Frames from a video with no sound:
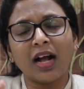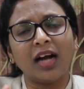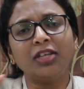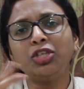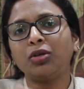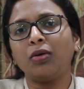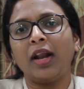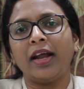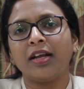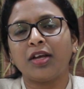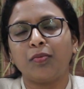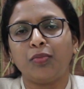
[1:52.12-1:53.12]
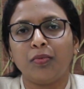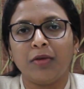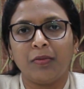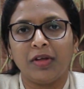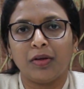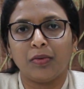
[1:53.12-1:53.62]
కంట్రోల్ ఆయనకి
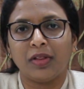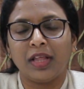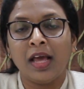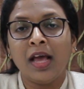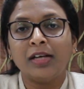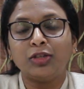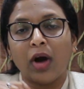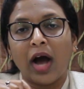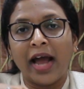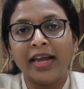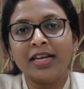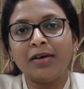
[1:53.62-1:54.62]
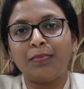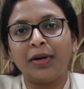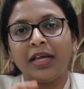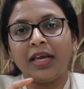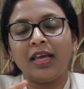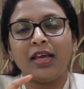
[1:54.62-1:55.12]
భూమి మీద ఉంది సో
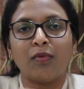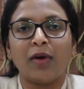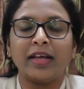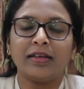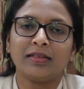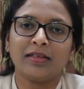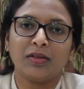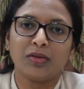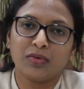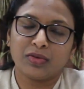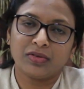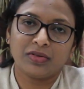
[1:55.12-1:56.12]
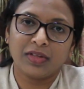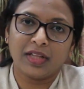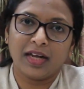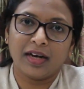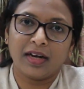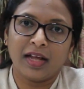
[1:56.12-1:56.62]
అయినప్పటికీ ఈ వైరస్ ఎందుకు
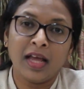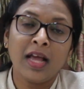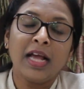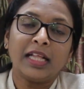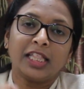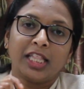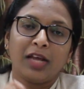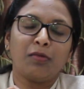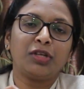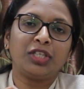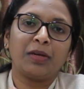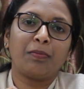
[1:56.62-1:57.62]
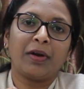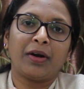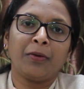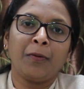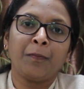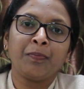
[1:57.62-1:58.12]
వస్తుంది అంటే దేవుడు
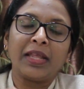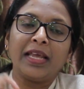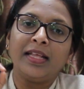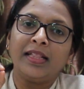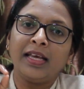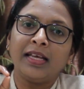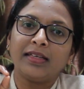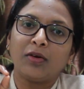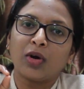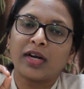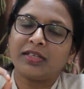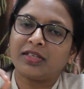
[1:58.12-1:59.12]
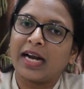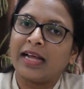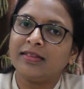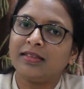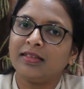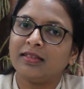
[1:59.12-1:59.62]
చెప్పాడు ఇది ఒక
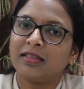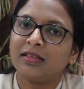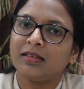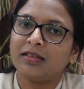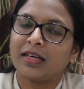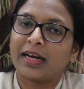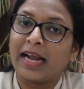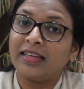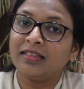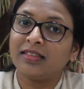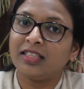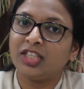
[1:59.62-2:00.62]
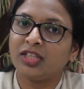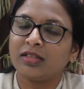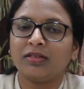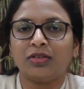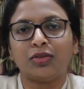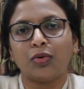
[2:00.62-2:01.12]
ట్రాన్సిషన్
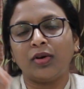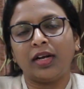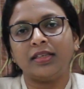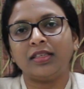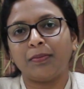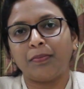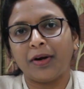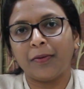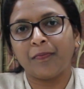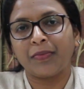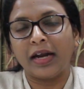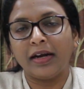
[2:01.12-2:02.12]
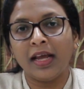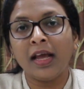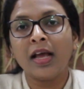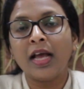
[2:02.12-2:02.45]
ట్రాన్సిషన్ జోన్ అని చెప్పాడు అంటే